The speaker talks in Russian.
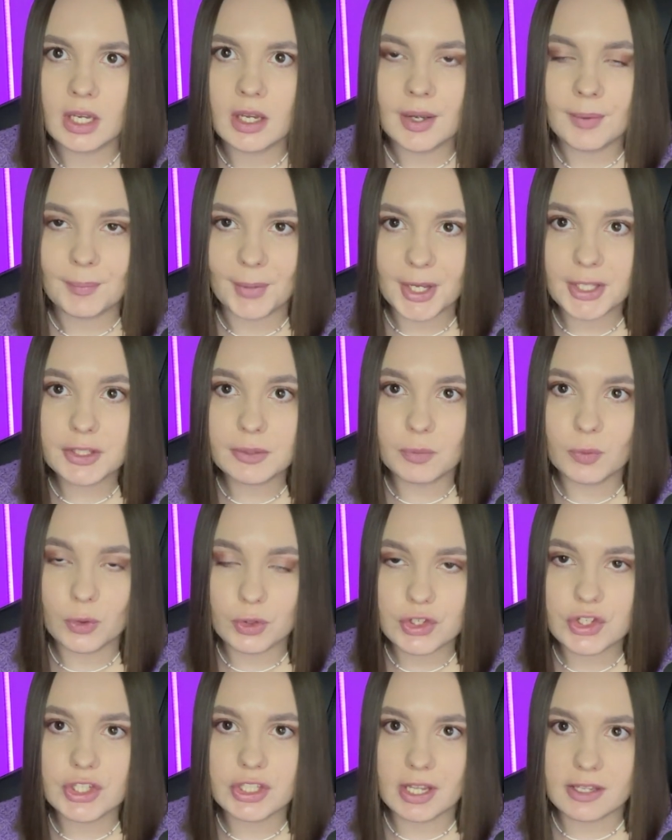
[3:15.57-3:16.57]
Поэтому
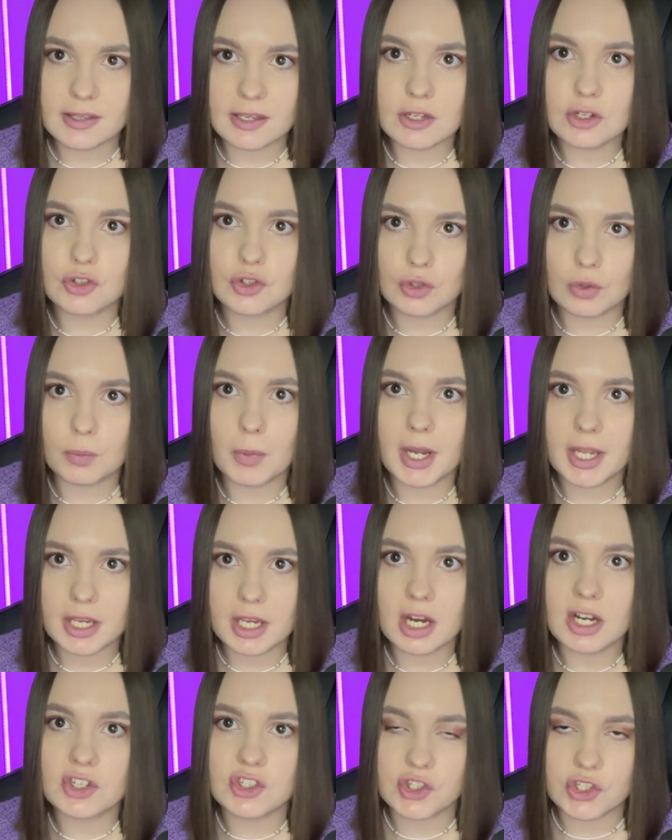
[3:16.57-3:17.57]
очень надеюсь, что мои
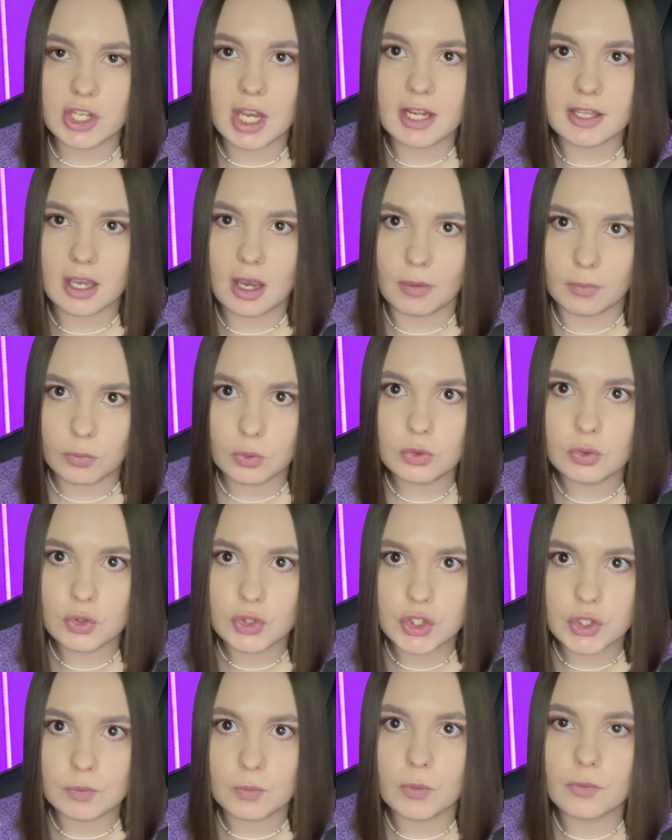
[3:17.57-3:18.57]
ожидания о
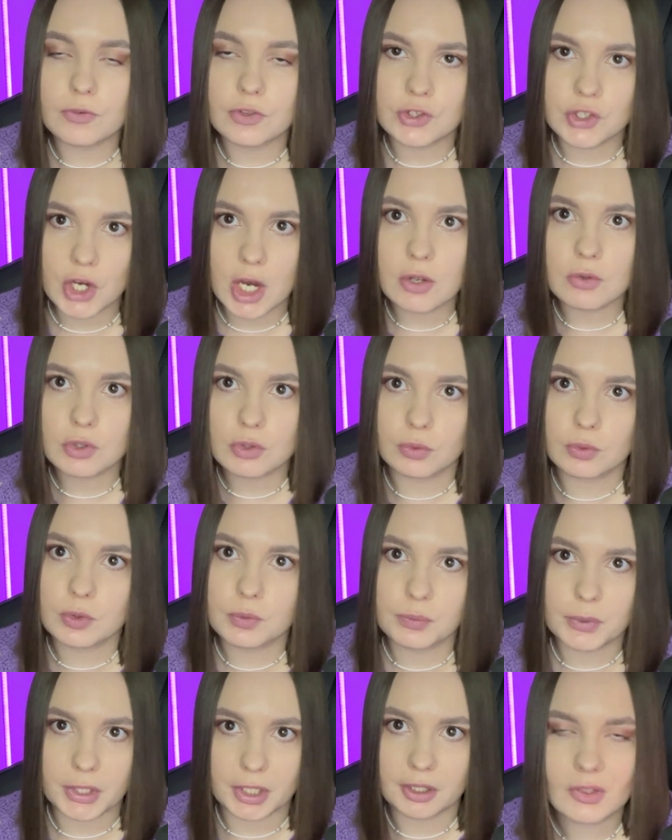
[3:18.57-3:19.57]
будущем увенчаются
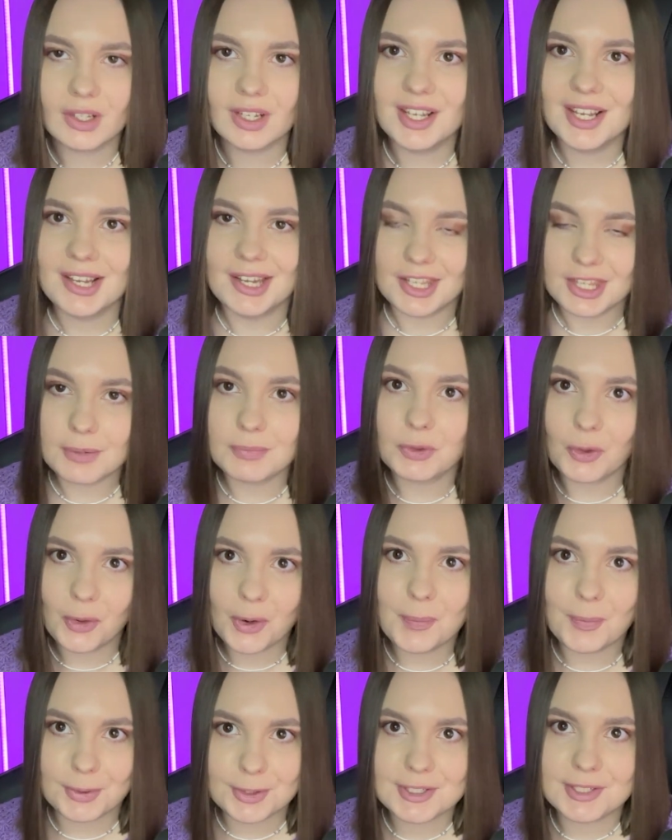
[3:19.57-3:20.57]
успехом. Немного
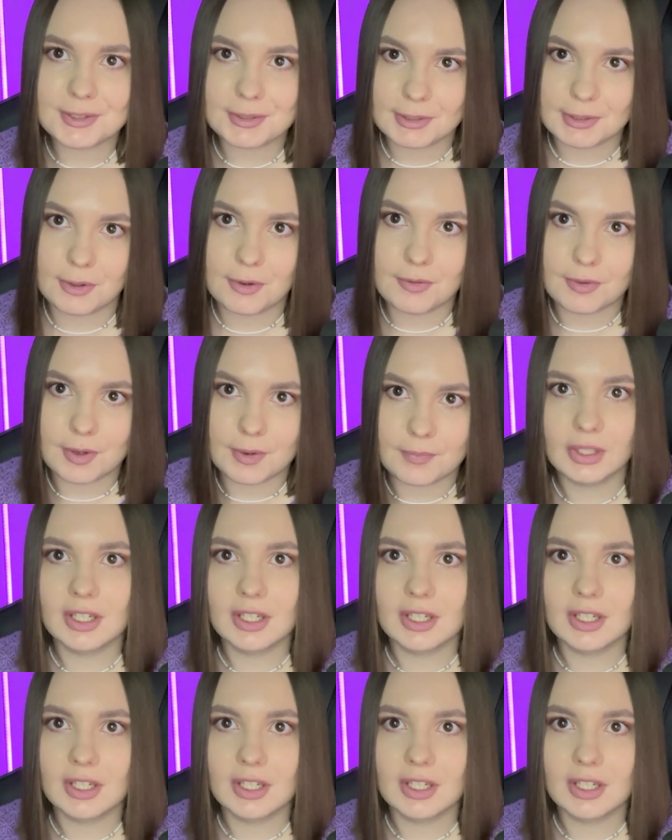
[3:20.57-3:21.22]
послесловия.